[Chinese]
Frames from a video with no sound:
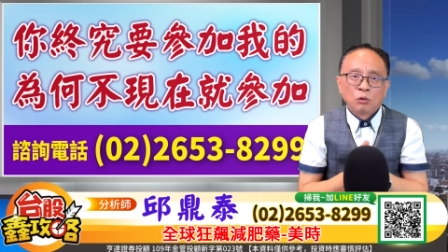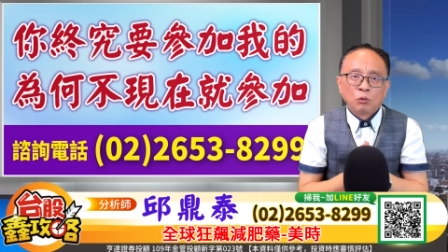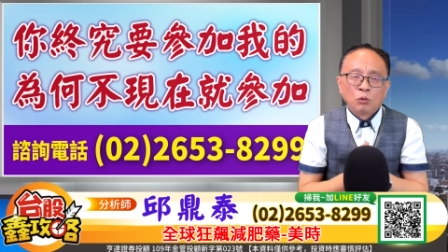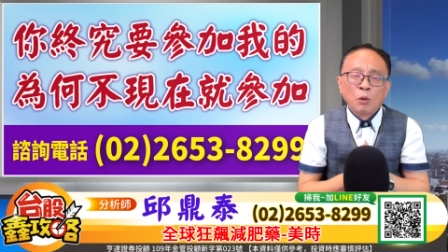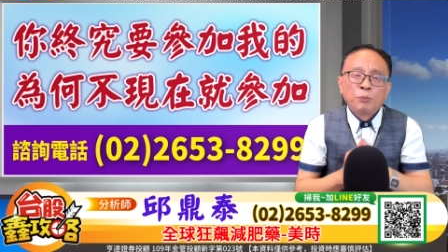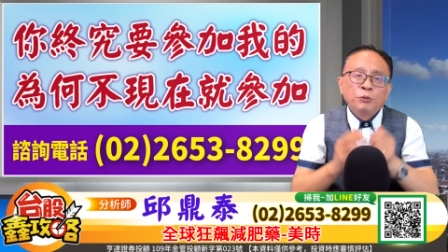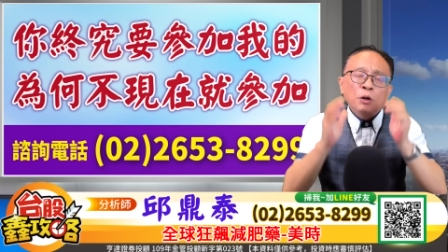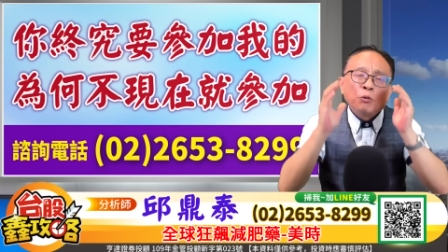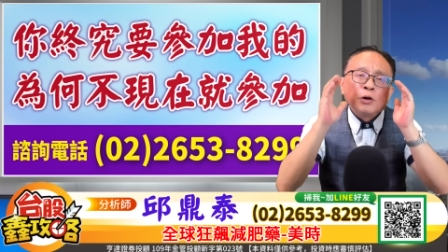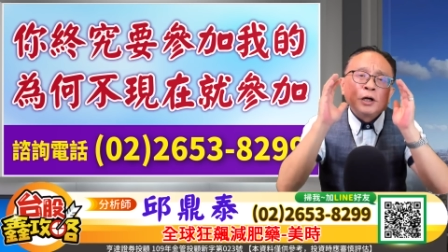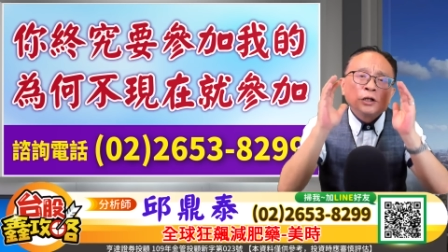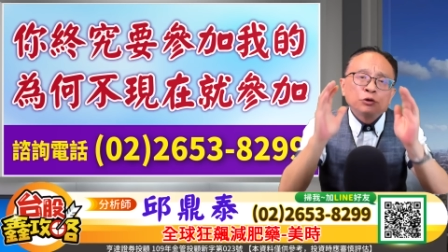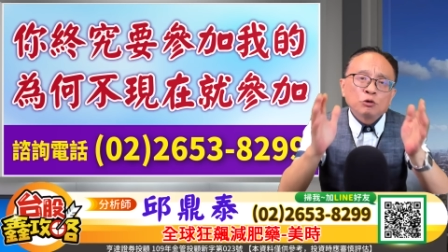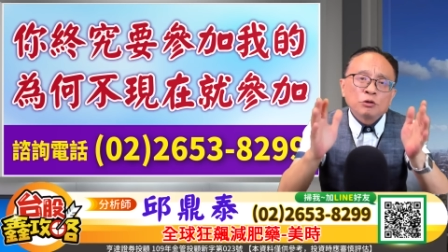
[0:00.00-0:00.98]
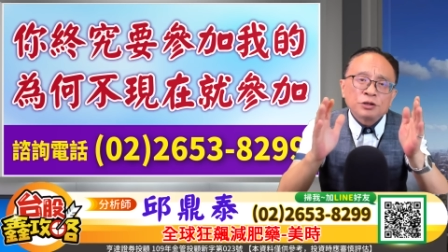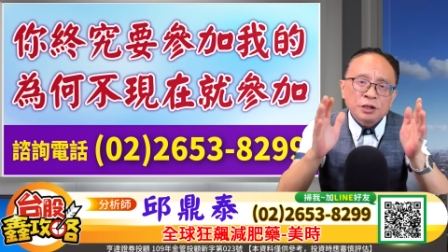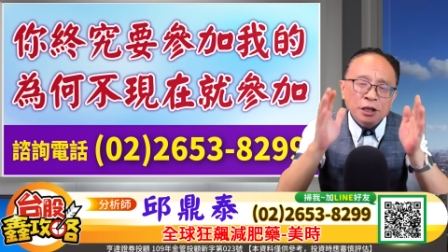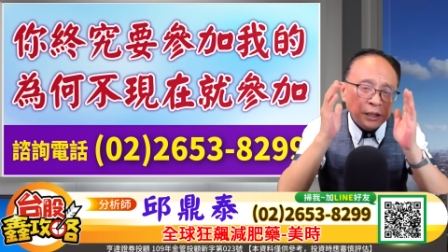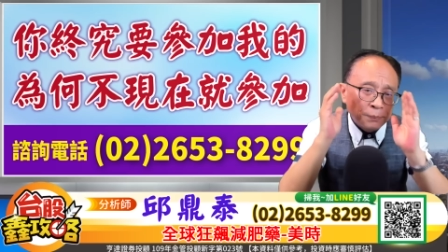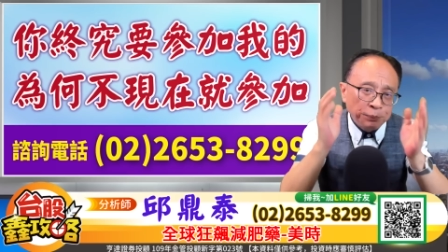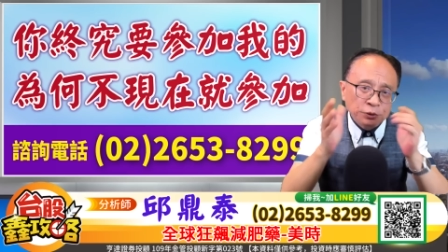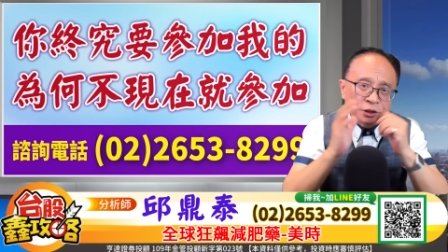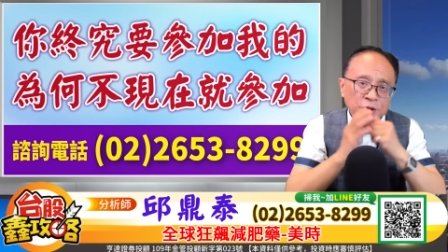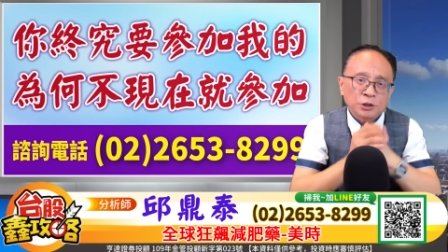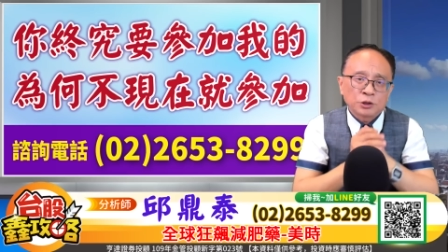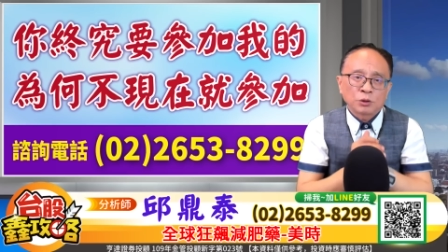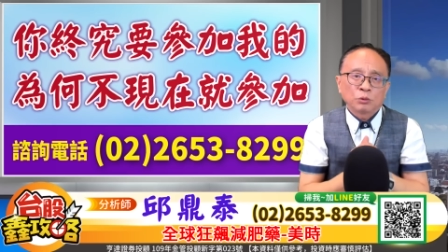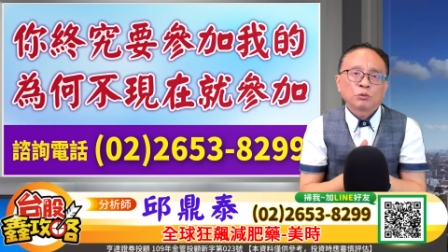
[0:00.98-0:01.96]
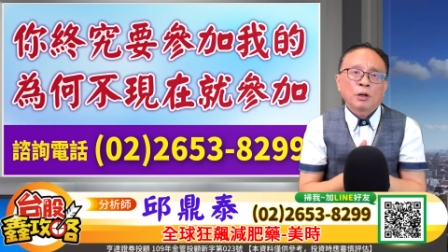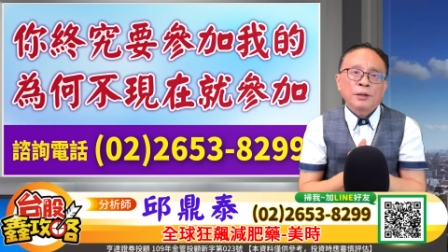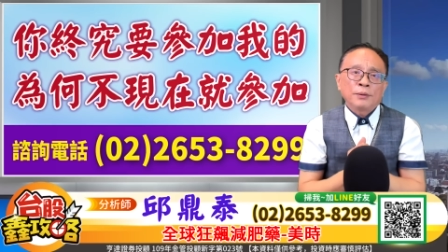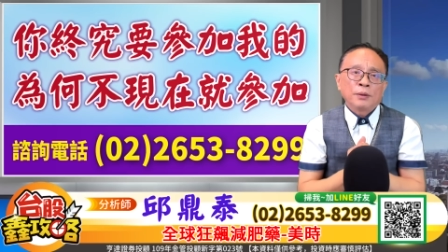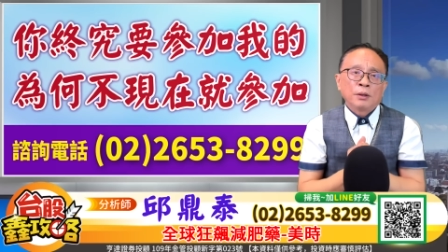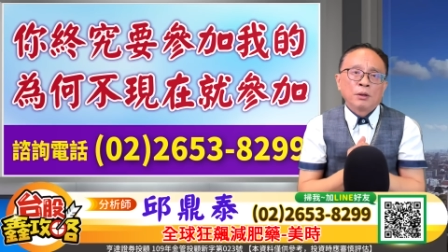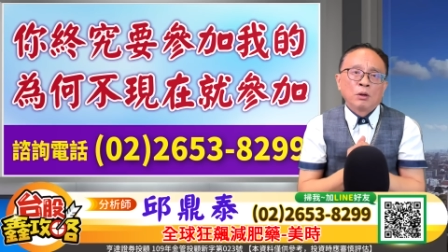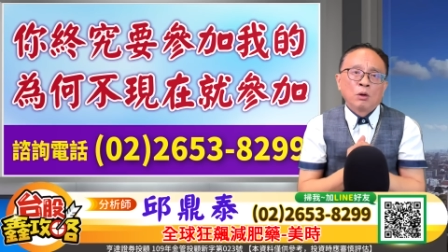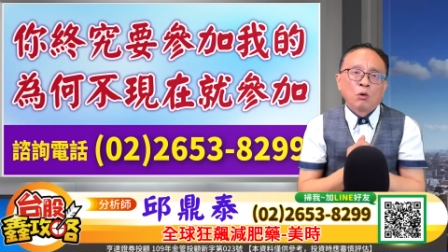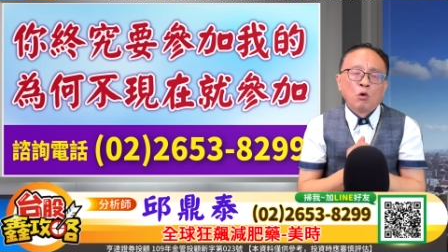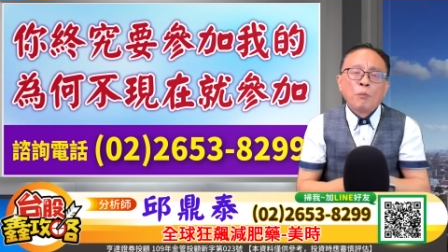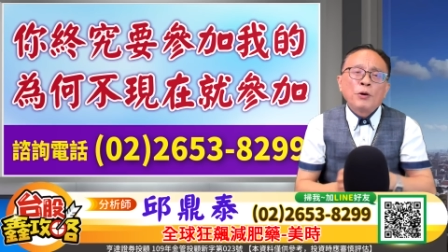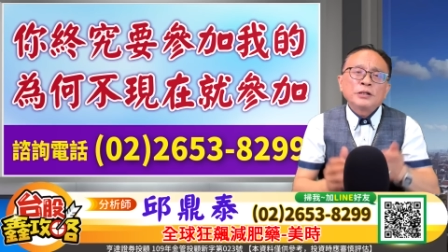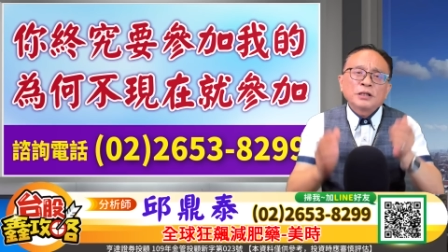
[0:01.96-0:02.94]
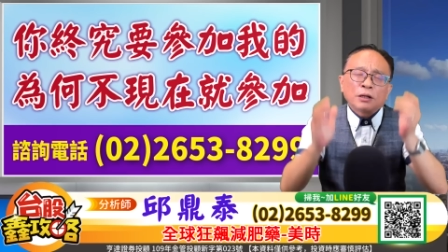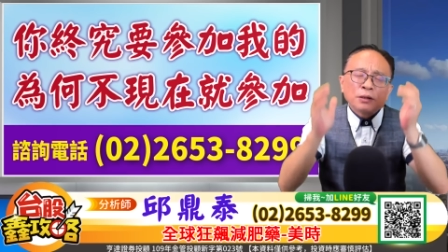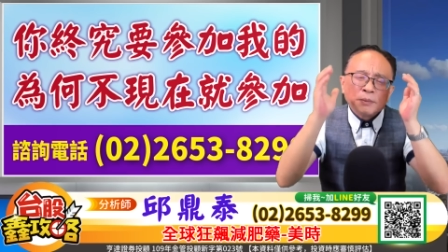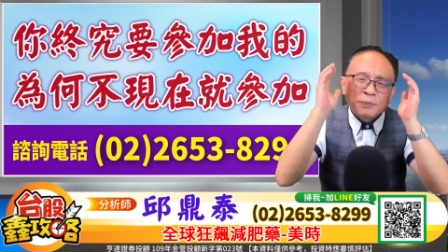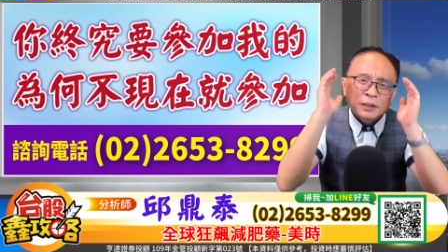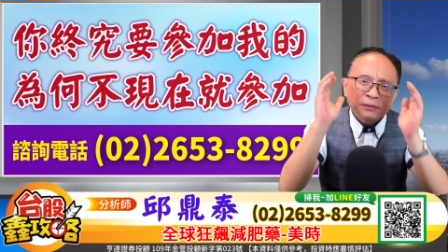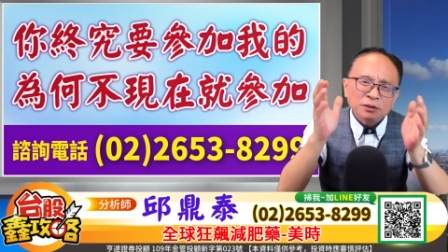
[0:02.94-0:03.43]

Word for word: 我不会为了做生意而不择手段，我不会叫你忙。